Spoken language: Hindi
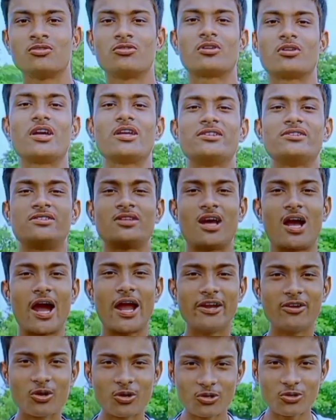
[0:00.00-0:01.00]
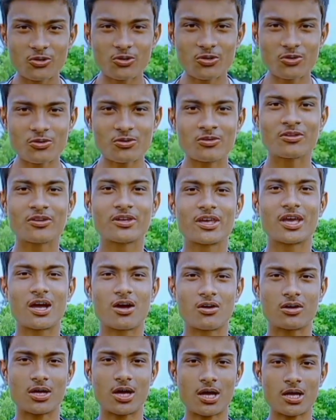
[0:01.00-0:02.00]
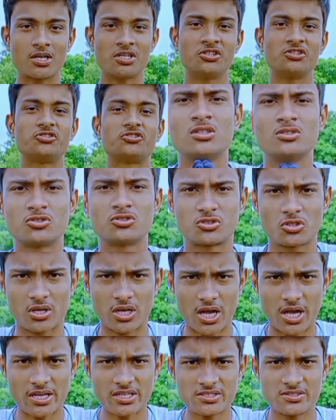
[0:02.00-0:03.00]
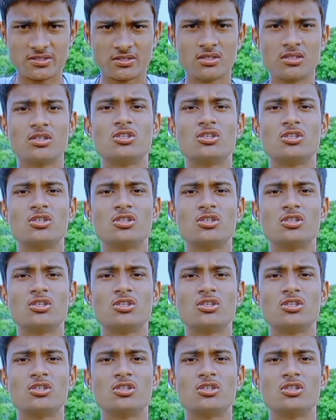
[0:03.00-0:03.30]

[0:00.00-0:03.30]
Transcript: तो गाइज आई डोंट नो क्या होगा चलो गाइज